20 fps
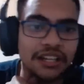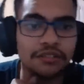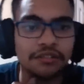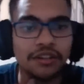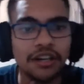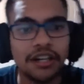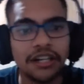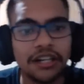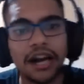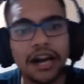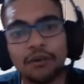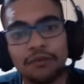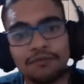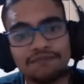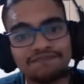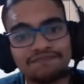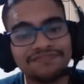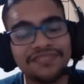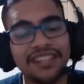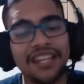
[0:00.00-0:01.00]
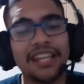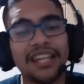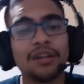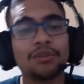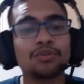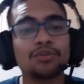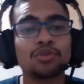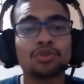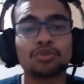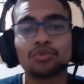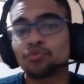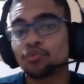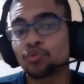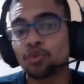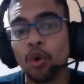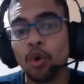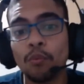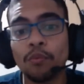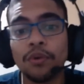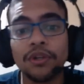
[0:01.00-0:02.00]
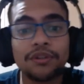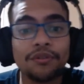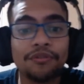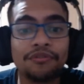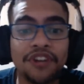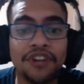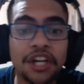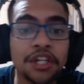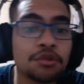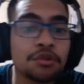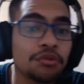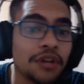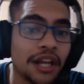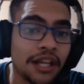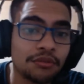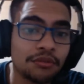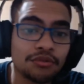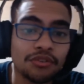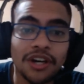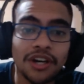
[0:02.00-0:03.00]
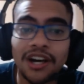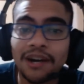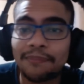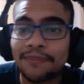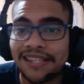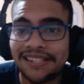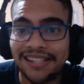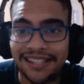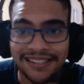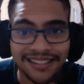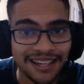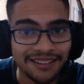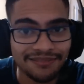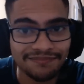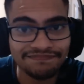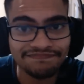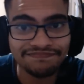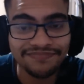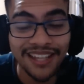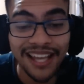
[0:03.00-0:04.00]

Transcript: aqui no canal. Eu estou muito frescurento com camisa, tá?